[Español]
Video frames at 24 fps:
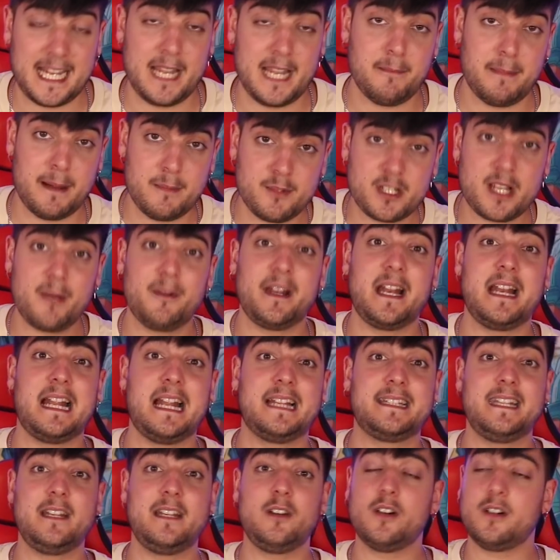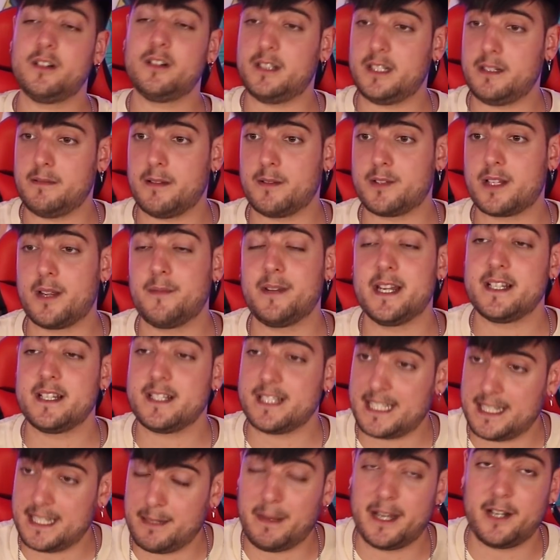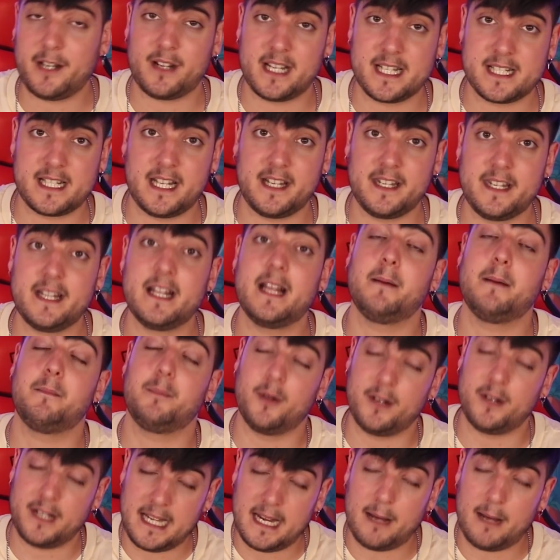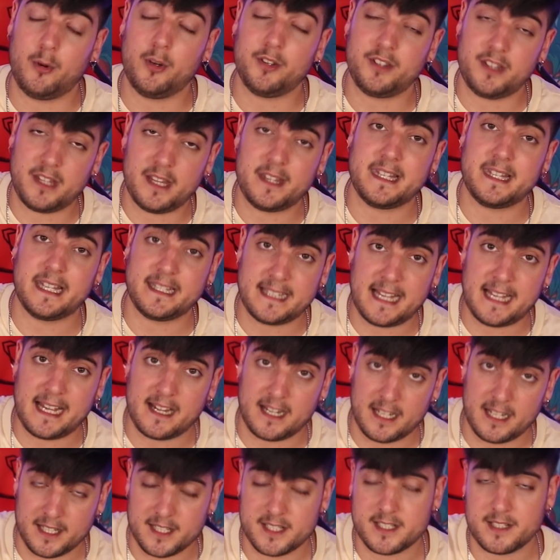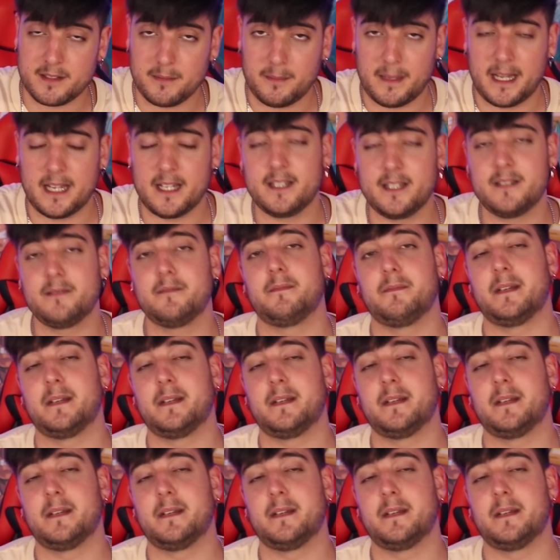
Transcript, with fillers: Que vamos a ver el latino y vamos a ver si Mario Castañeda pone la voz de Tarles, ¿vale?